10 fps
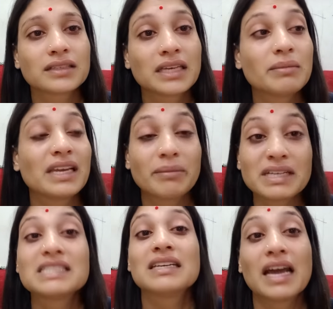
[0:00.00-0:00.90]
कि मेरे
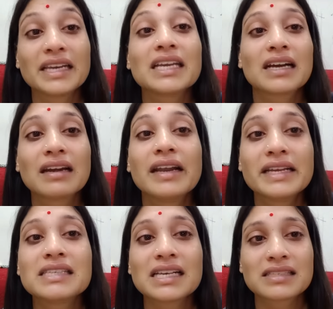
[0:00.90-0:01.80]
बच्चे नानी के घर
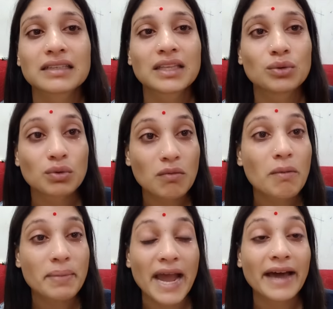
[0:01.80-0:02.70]
नहीं जा सकते उनको
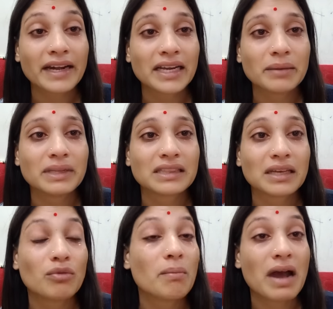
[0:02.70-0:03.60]
वो प्यार नहीं
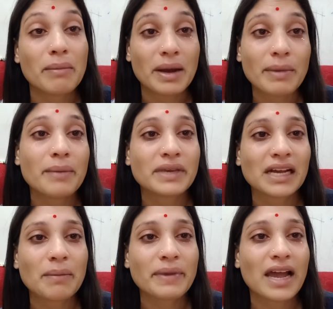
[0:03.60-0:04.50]
मिलता वो मामा मामी
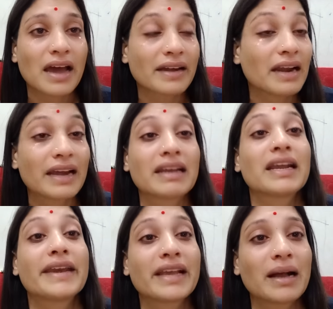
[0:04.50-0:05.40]
का प्यार नाना
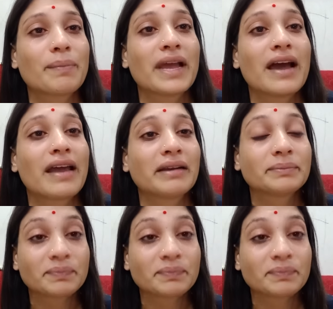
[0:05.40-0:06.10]
नानी का प्यार